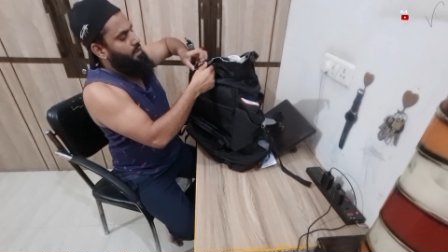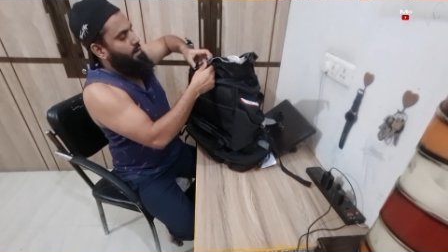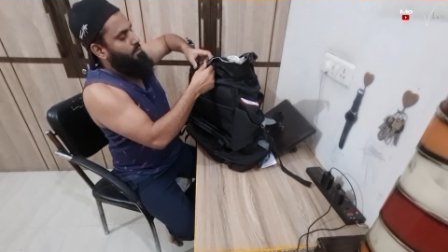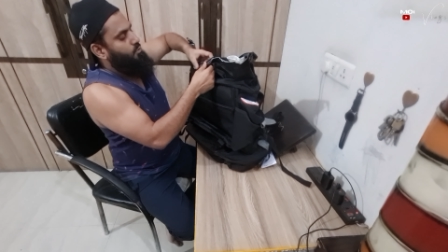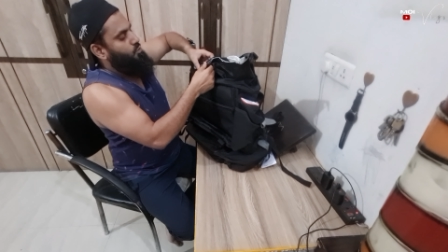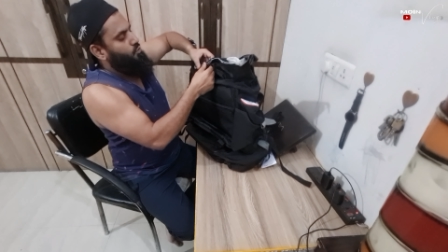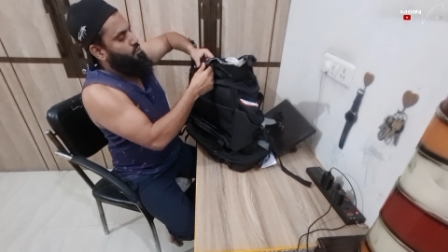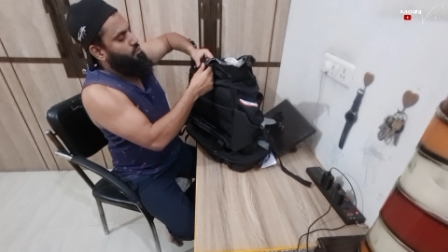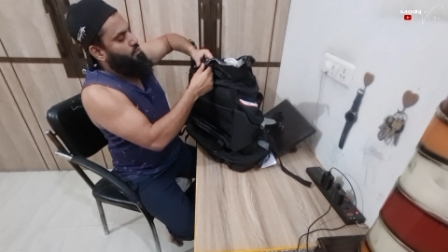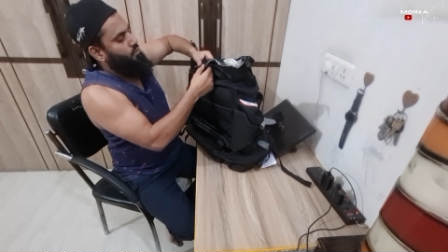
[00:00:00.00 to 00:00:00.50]
हम
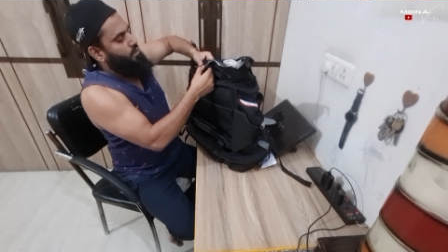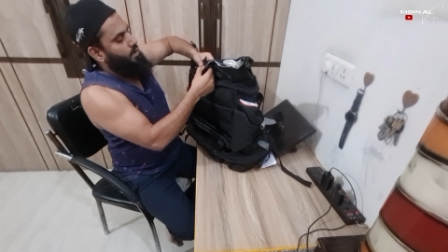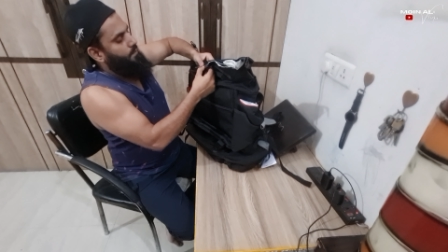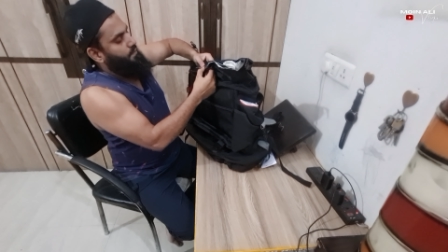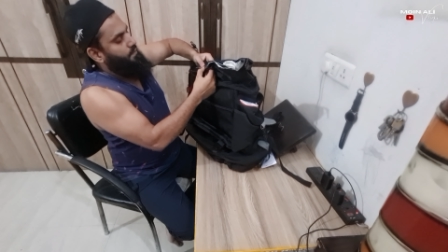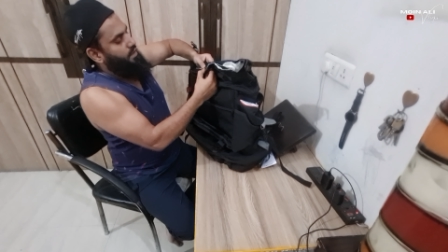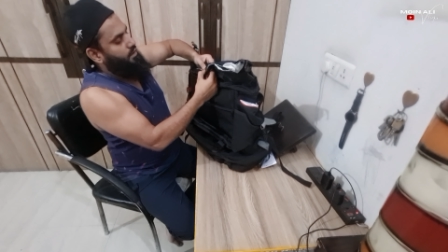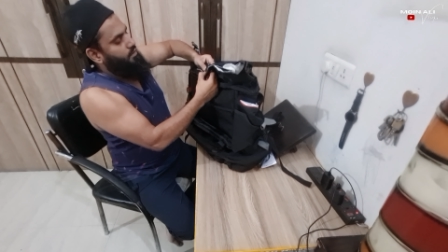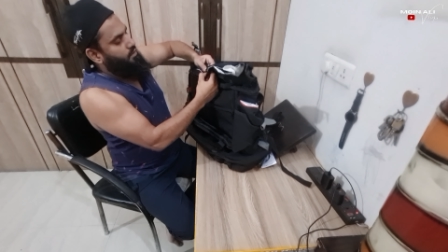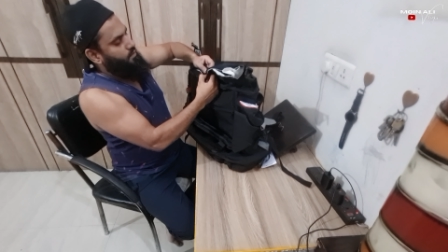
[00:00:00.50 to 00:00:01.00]
लोग को
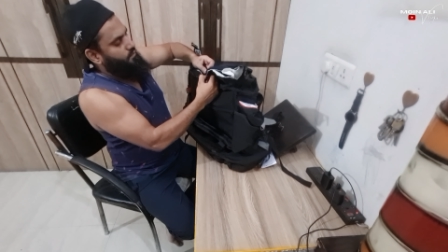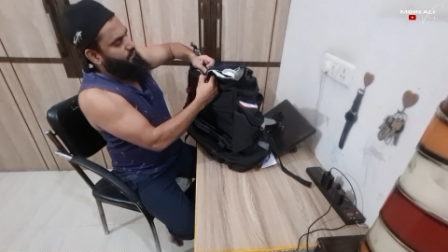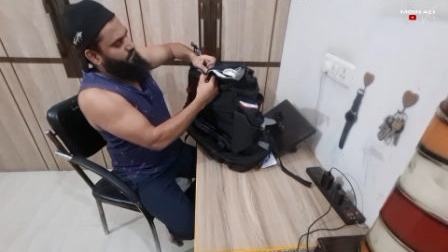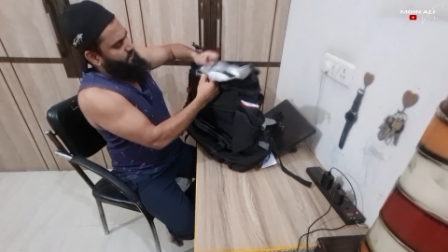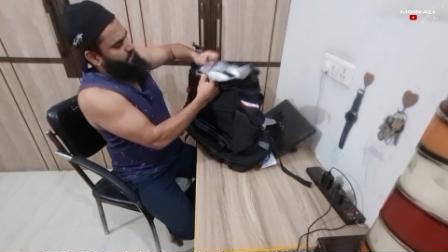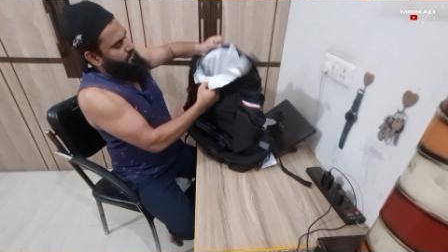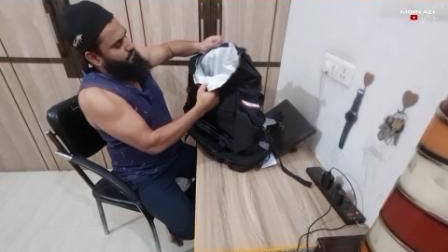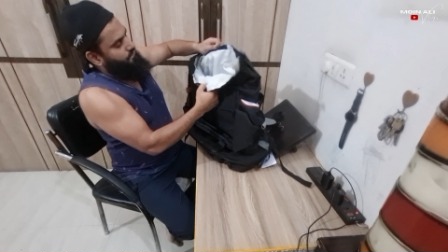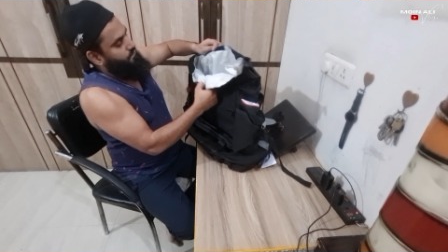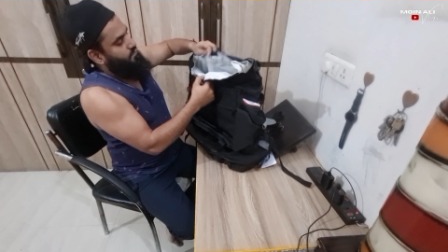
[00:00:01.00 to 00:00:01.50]
अपना
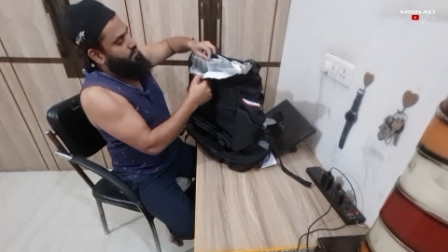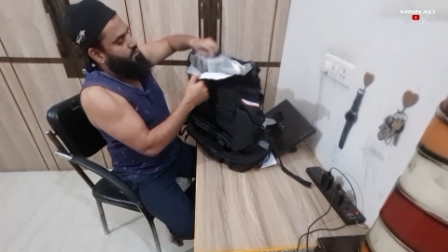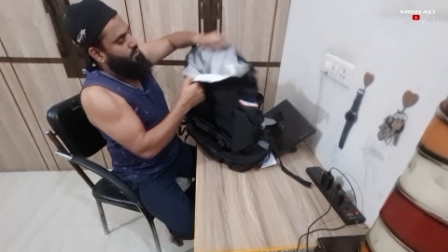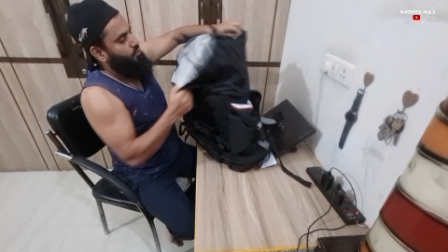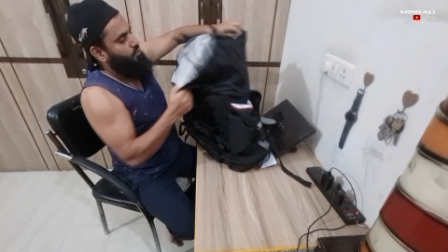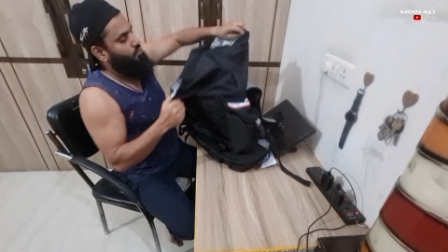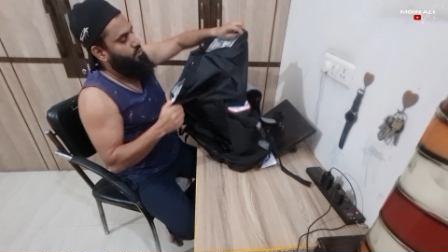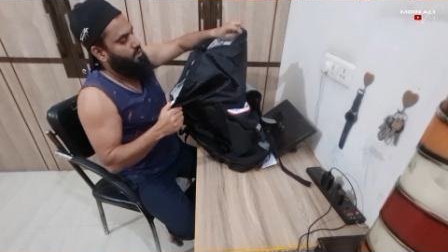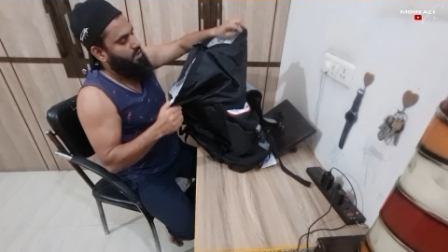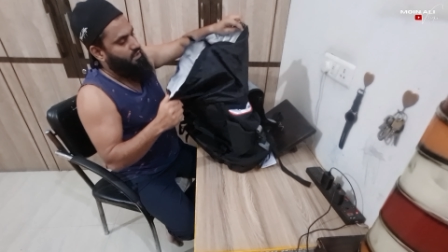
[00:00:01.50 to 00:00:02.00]

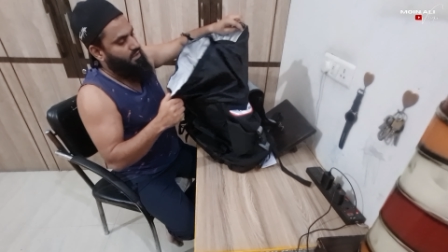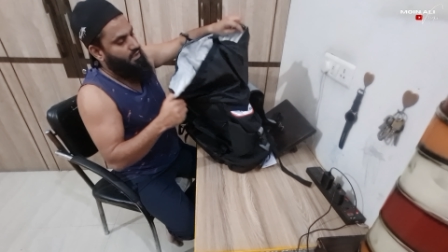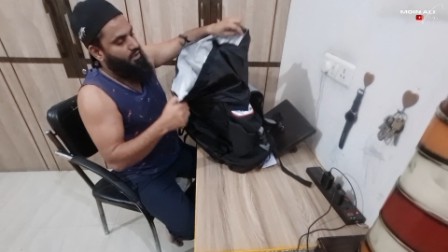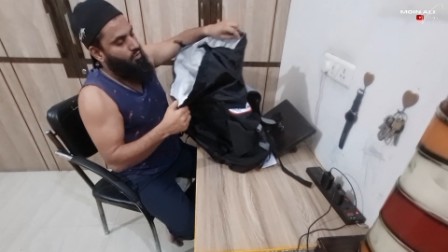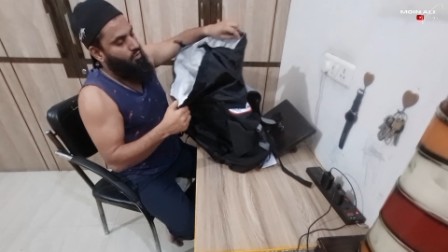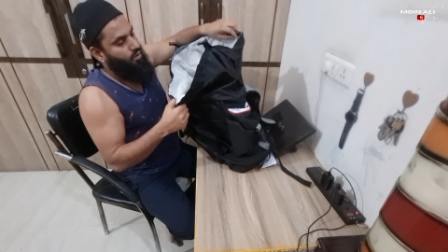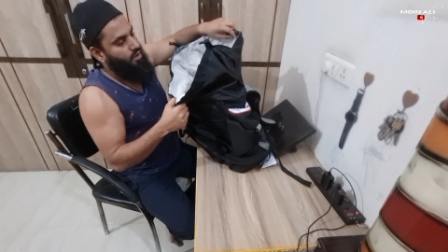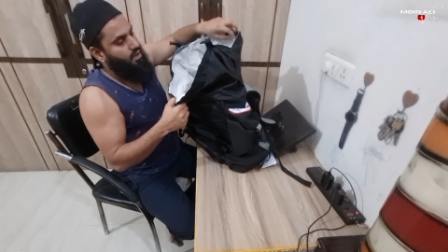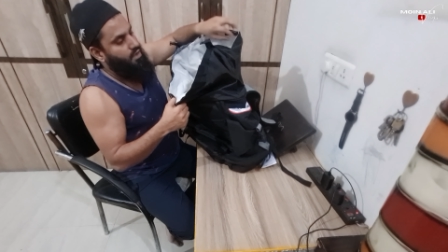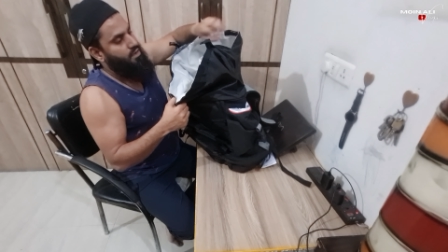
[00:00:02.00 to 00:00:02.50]
क्लोथ रखना
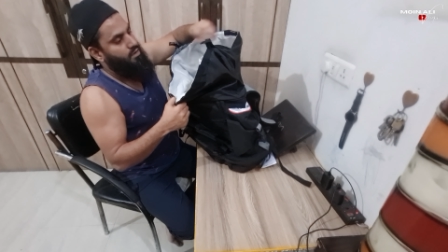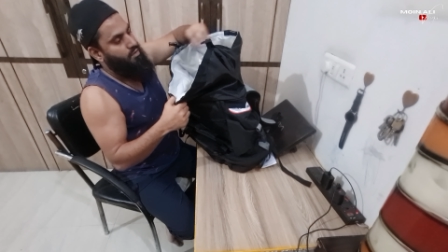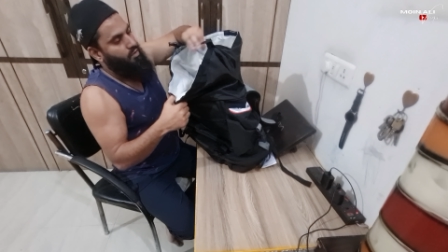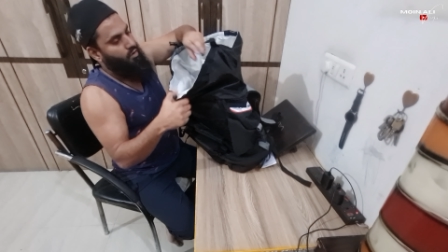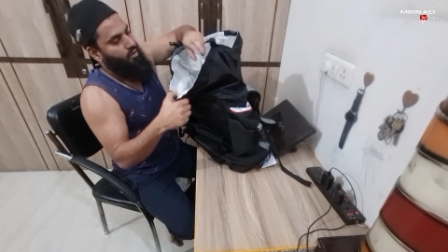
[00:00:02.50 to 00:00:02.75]
होगा